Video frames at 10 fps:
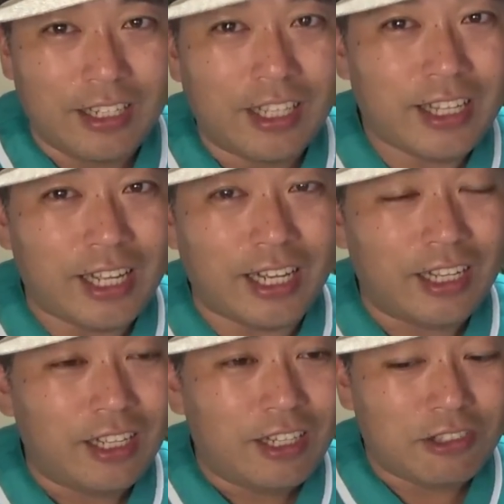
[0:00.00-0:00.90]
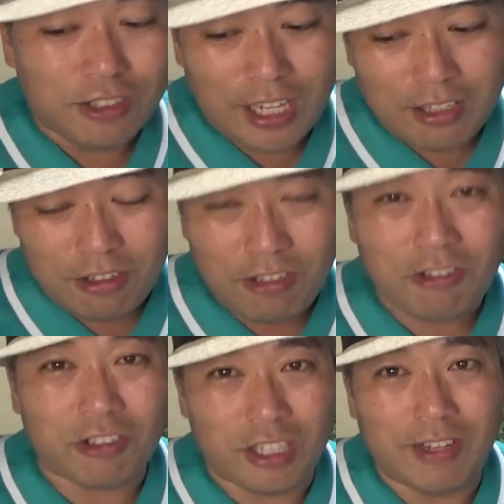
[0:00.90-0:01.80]
ただ初見の人
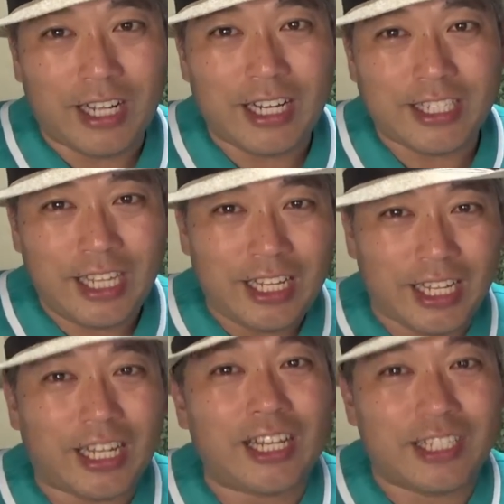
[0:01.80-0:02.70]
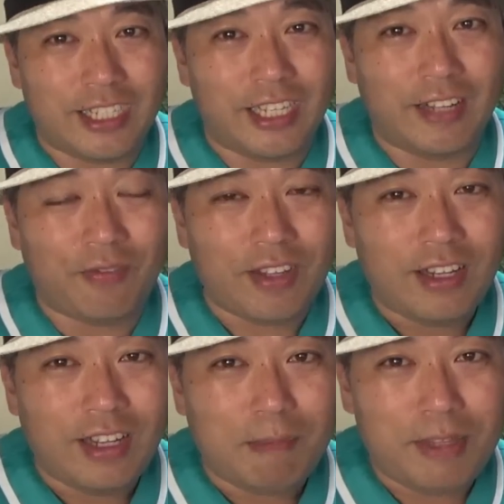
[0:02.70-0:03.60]
にとっては彼背高いし
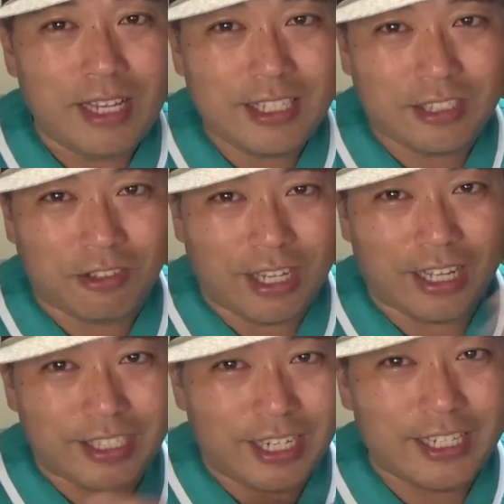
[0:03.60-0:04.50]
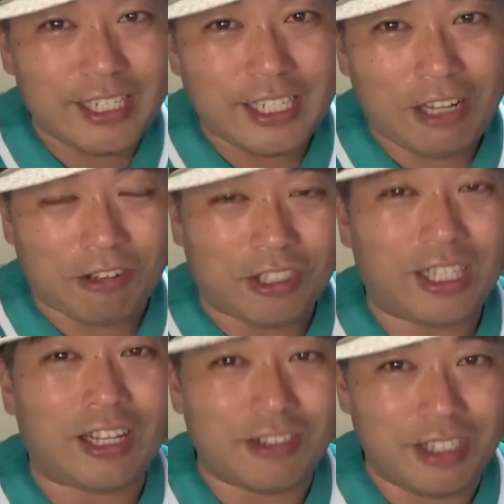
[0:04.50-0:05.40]
ピアスとかジャラジャラ結構つけ
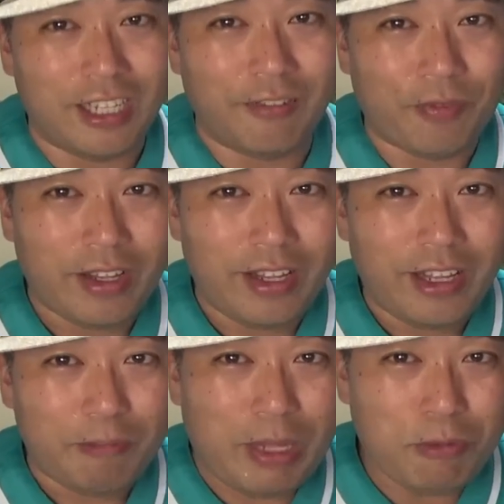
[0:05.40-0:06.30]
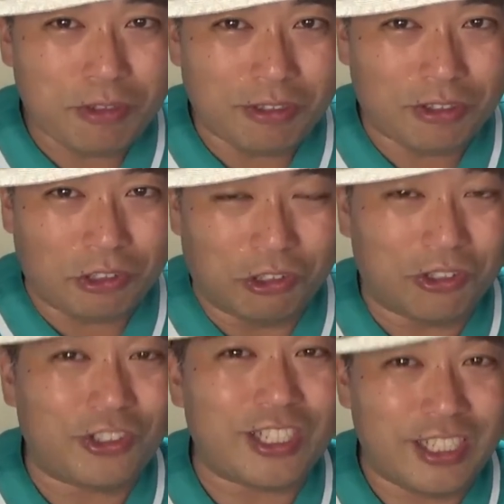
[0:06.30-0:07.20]
てるし目もちょっと
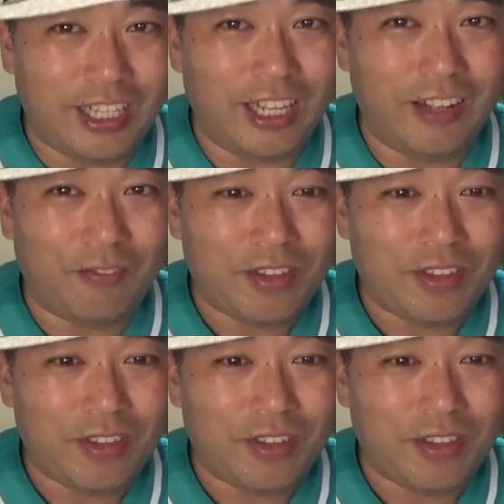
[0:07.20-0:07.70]
細いし